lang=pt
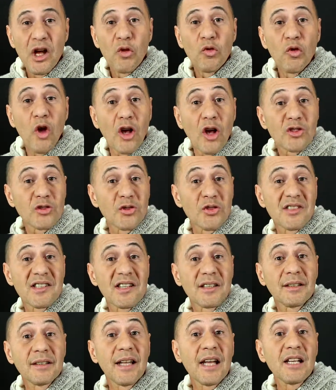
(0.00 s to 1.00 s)
nós nos
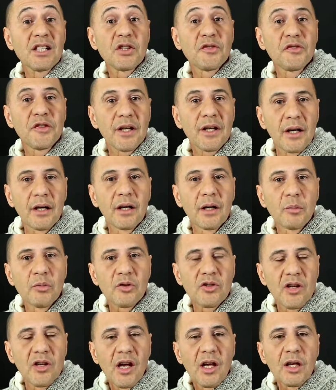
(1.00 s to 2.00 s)
identificamos
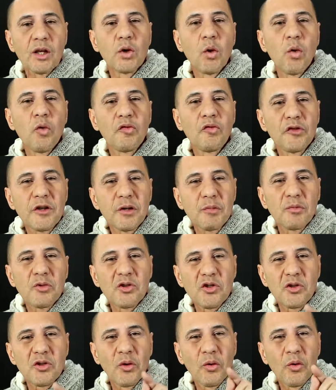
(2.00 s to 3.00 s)
ficamos e
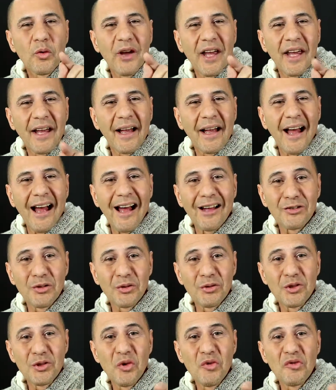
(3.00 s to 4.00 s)
ouvimos o
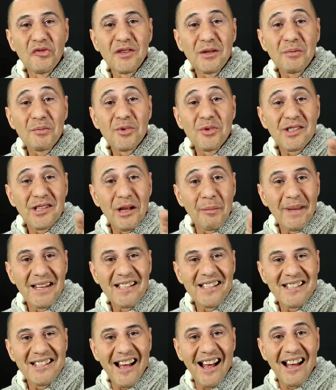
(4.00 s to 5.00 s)
recado e ouvimos a
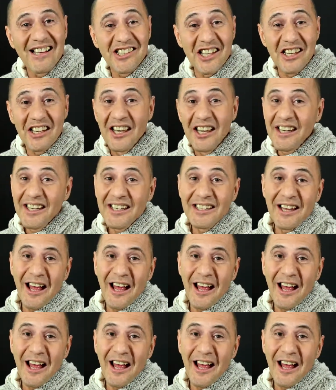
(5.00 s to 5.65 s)
mensagem, e